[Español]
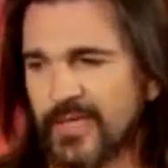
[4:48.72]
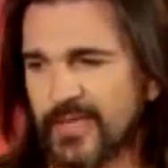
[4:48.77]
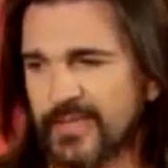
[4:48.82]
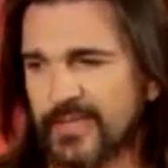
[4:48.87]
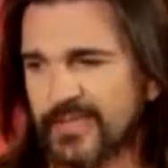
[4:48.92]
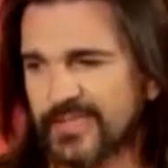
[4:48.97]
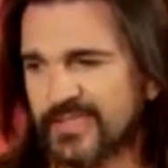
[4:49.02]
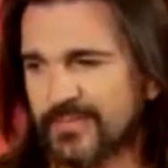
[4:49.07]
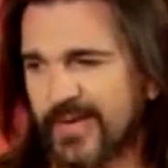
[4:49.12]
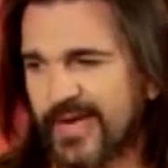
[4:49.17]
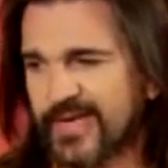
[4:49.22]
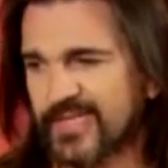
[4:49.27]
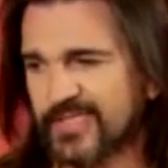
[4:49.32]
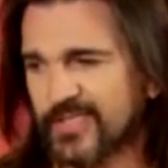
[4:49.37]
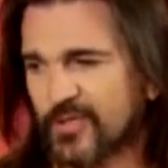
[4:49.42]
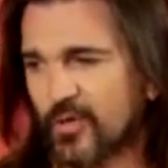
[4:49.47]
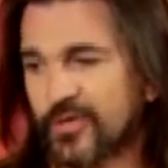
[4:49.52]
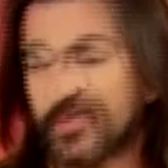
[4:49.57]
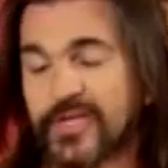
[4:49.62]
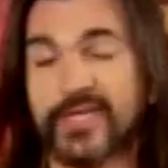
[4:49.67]
esas imágenes
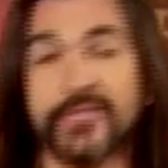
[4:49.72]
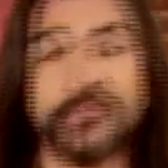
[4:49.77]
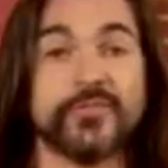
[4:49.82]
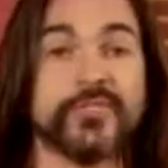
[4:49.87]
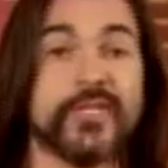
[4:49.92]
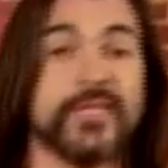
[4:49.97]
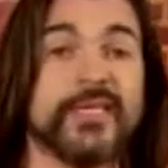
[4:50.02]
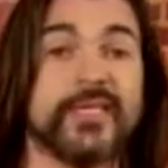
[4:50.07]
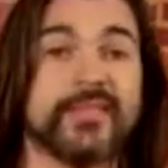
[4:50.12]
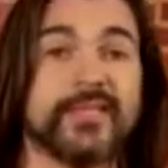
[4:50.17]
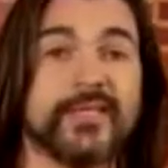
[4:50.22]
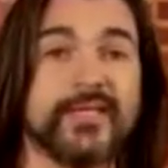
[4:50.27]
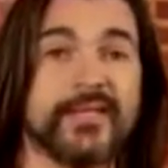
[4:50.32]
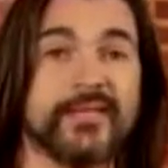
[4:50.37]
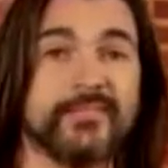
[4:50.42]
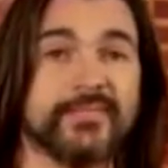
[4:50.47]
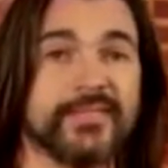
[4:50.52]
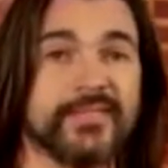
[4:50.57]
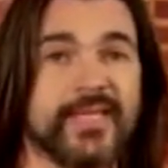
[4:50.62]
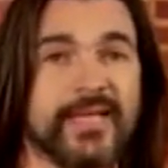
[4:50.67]
icónicas, entonces ahí que tiene,
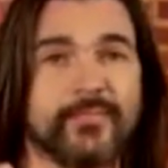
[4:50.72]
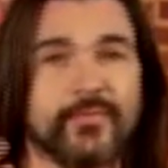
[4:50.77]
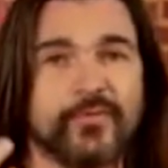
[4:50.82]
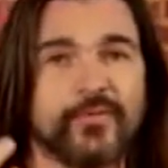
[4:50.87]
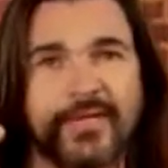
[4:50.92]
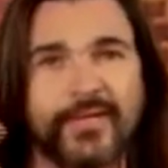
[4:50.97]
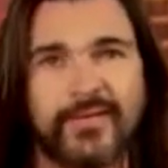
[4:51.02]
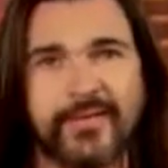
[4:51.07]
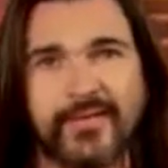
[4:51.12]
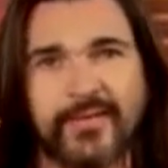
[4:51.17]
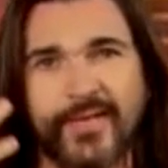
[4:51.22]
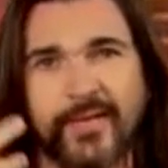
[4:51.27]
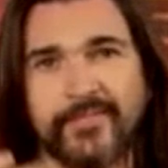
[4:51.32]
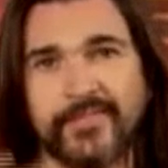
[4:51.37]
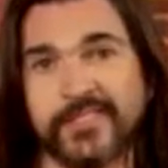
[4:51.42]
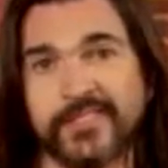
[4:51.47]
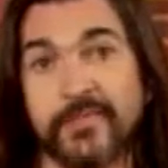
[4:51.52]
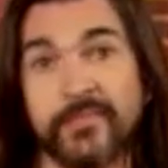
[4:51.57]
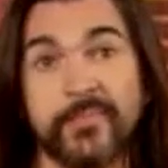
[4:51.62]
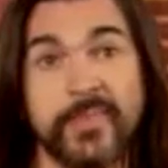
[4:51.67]
digamos, la,
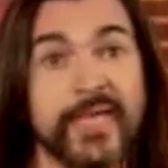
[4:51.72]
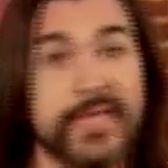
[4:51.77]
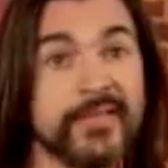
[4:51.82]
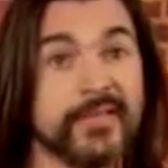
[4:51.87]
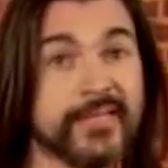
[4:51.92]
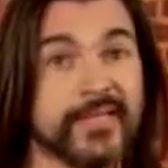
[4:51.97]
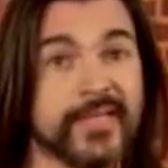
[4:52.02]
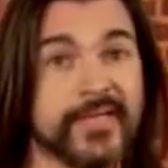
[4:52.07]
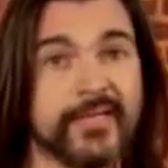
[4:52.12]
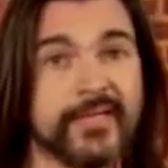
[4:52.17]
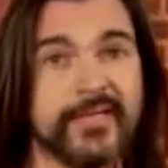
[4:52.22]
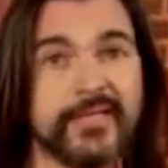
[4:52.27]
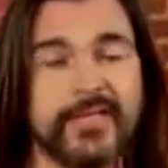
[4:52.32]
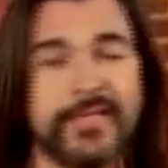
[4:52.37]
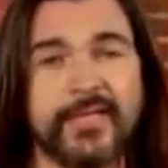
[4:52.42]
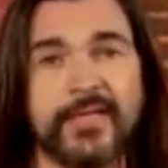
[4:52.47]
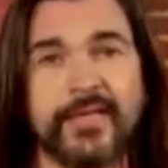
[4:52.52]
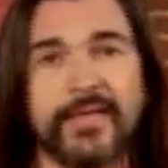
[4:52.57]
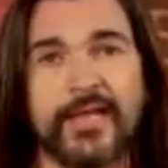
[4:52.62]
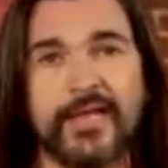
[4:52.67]
vestimenta,
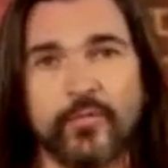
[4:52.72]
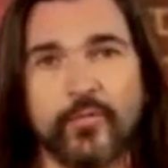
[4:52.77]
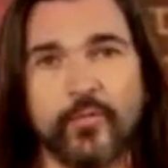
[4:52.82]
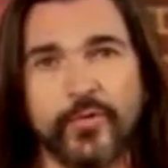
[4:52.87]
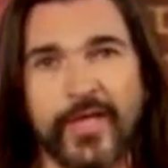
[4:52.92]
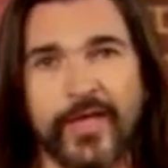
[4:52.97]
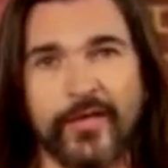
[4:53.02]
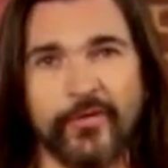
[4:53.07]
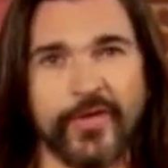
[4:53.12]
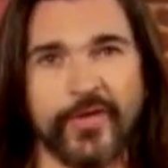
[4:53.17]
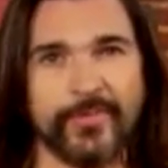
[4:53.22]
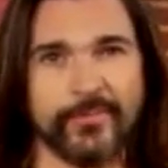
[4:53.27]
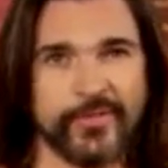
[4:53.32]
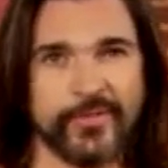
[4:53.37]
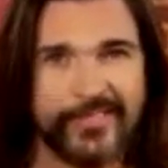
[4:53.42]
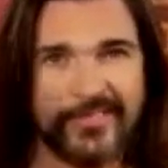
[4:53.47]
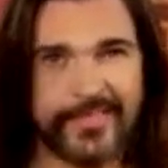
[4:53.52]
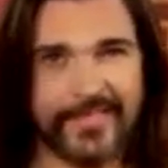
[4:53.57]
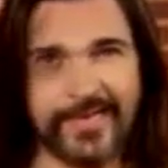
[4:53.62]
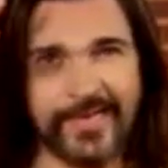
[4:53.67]
el cuidado, digamos,
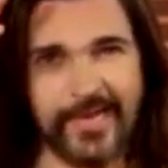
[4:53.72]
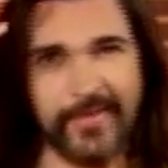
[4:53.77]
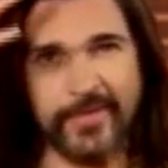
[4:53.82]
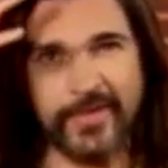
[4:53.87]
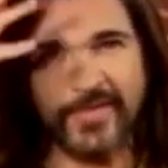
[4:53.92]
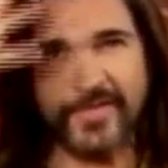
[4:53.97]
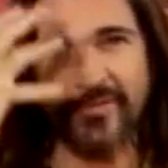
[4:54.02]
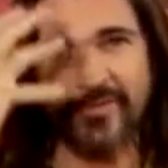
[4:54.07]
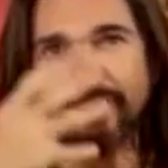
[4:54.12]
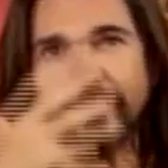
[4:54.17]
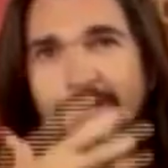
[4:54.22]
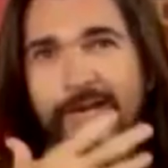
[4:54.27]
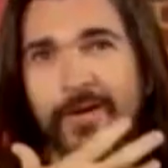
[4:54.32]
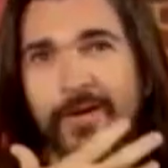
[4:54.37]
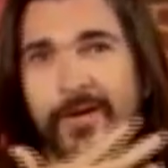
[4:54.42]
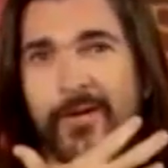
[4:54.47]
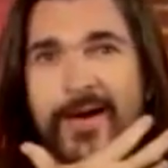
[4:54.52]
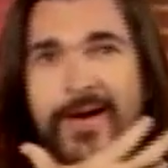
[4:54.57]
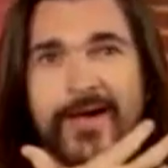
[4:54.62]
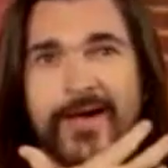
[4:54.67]
del, cabello, de la
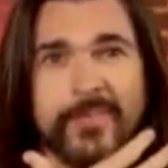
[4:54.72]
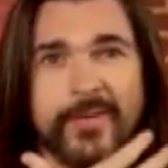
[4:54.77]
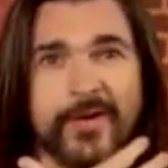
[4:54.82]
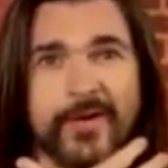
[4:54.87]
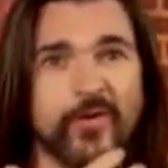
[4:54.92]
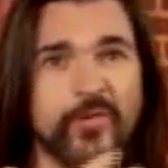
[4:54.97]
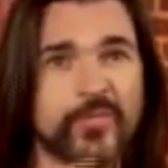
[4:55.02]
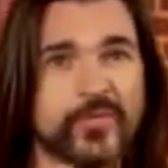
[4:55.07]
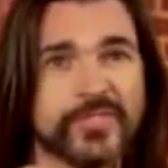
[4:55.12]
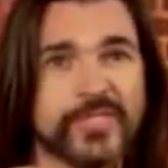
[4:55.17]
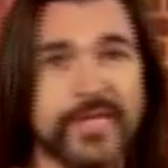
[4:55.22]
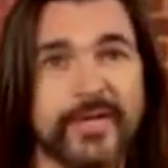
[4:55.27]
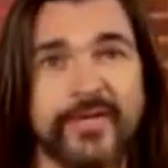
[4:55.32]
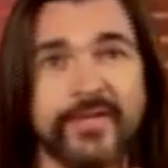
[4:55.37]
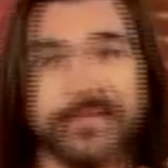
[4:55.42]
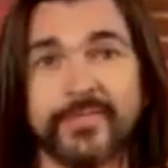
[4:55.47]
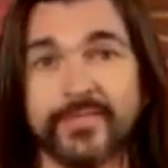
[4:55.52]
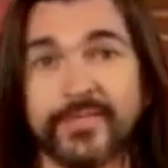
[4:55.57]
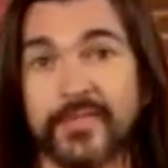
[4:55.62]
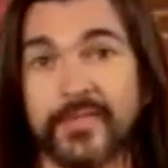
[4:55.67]
barba, cómo
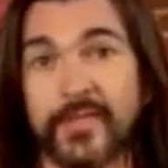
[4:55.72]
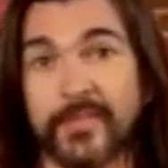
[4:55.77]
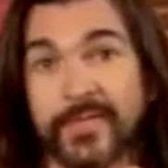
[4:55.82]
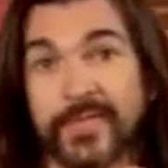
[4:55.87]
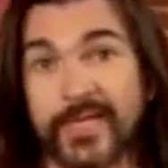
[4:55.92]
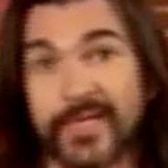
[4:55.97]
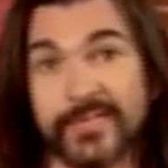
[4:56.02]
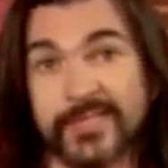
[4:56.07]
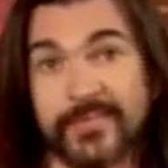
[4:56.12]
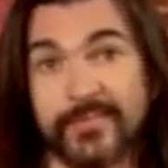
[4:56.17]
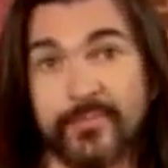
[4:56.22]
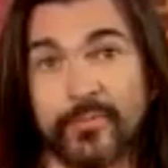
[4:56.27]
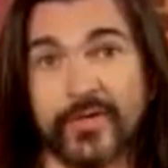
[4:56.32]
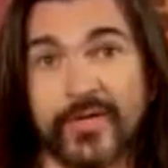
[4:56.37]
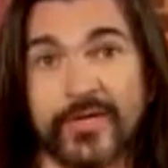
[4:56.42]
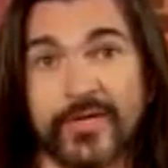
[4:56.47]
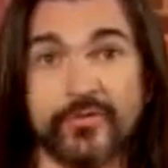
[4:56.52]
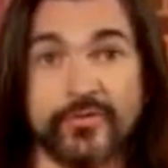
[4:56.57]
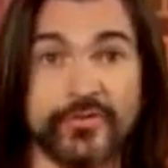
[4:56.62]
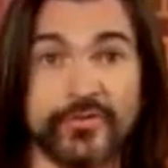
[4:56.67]
estaban determinadas
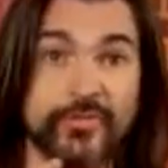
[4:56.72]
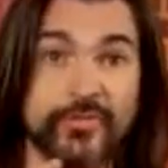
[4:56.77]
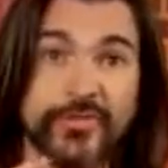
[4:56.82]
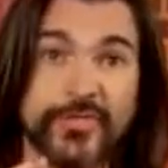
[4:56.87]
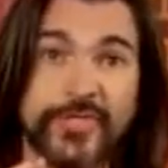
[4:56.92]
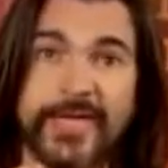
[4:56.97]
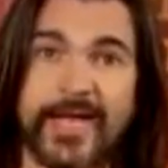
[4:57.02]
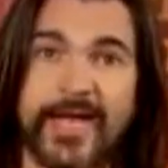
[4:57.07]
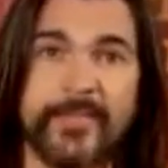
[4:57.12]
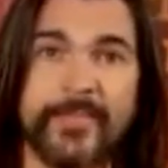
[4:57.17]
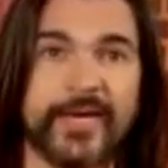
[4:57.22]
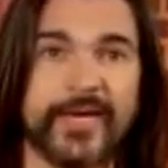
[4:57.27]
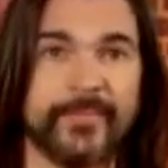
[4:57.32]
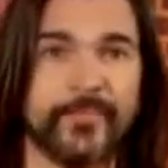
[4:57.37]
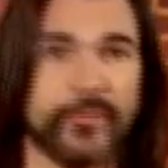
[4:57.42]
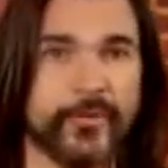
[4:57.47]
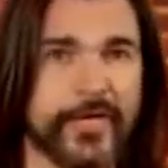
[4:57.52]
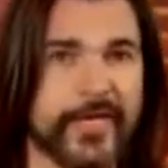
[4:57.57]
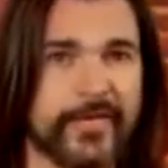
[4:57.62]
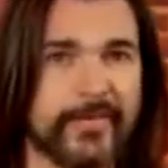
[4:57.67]
épocas, los tiros de cámara,
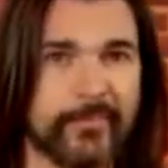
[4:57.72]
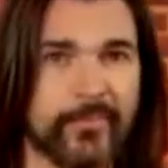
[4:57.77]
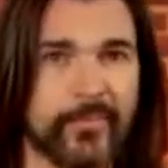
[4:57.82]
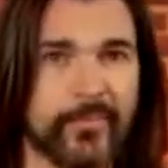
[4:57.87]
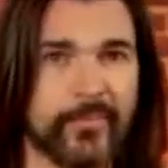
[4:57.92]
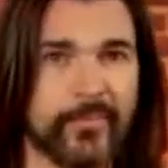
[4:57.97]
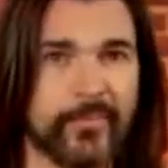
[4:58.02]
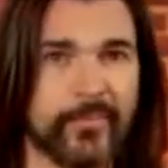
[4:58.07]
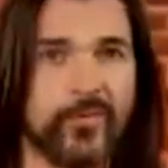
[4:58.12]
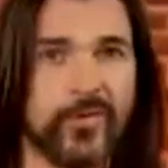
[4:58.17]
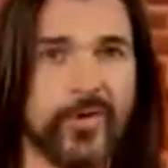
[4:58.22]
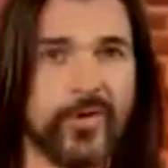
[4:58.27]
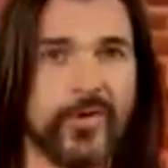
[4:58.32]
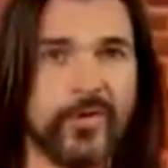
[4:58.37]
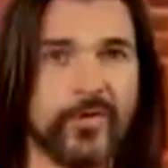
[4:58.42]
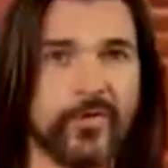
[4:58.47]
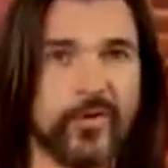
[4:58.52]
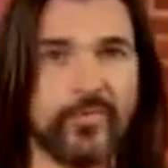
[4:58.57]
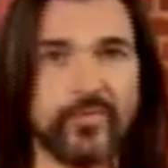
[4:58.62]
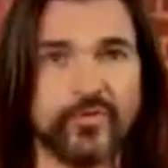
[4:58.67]
por ejemplo,
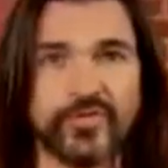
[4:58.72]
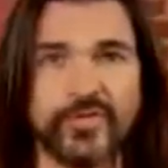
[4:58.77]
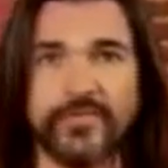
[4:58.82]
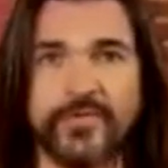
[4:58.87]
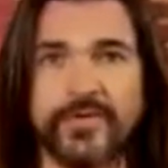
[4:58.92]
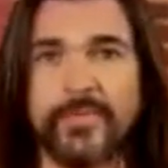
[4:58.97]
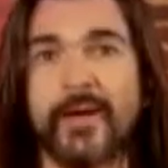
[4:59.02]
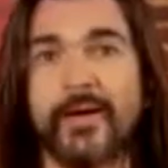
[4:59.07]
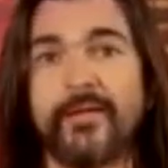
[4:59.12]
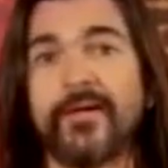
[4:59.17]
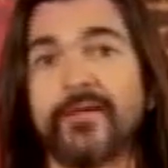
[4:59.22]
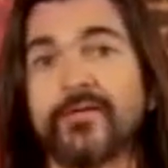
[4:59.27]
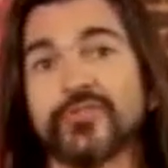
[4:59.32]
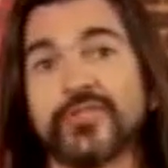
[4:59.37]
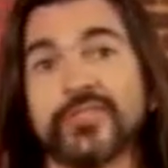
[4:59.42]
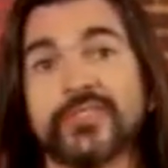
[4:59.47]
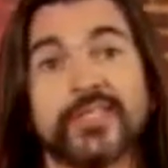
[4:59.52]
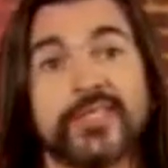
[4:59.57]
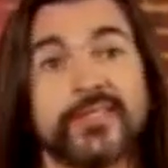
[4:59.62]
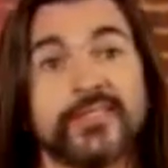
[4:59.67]
cómo se filmaban los
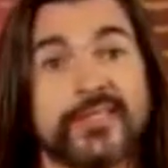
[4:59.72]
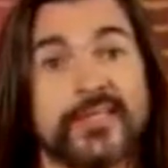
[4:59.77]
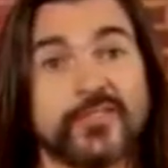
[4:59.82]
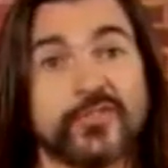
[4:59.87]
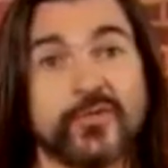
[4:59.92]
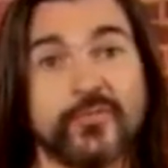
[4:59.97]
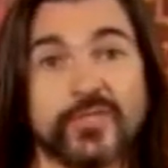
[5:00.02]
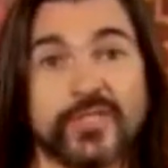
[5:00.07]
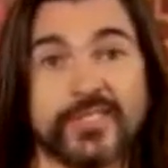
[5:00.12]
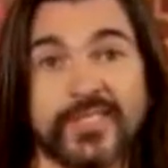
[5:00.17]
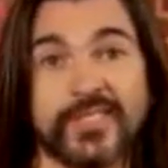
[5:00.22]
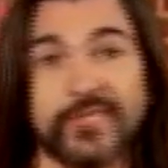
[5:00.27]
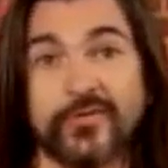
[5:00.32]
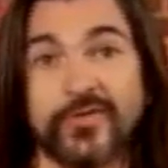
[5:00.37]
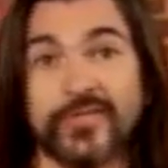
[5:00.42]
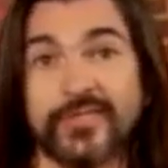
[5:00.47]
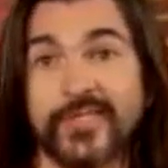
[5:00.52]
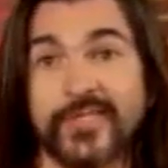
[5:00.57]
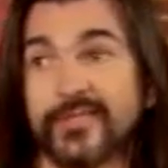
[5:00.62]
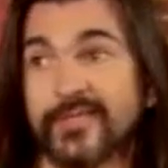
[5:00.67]
60 cómo se hacían los
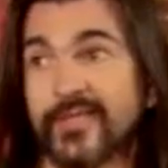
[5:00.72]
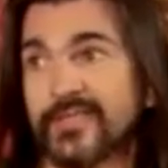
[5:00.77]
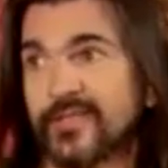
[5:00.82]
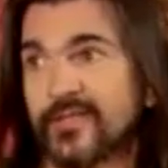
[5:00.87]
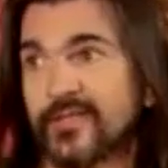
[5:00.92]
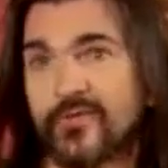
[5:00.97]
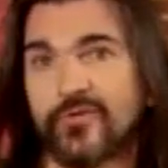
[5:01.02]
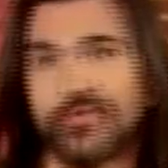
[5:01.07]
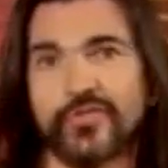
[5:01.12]
70 en los